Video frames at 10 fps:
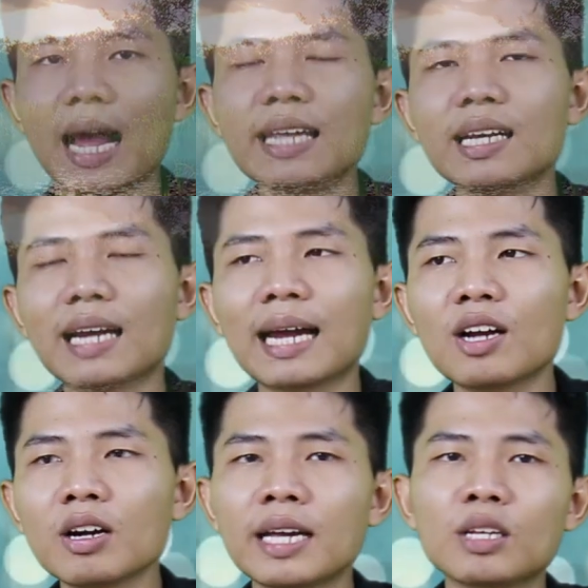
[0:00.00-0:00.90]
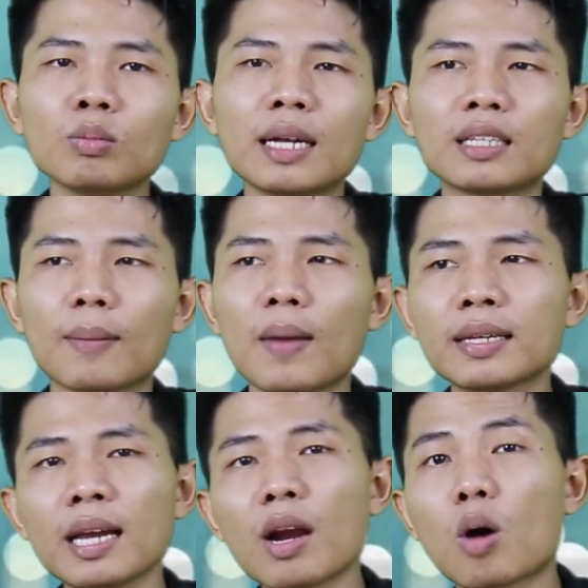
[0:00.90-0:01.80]
kể dừng lại đó khi chúng ta chụp ở
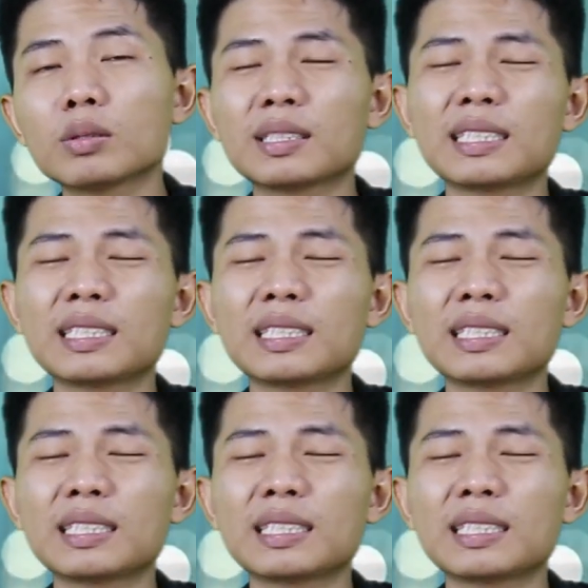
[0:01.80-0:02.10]
chế độ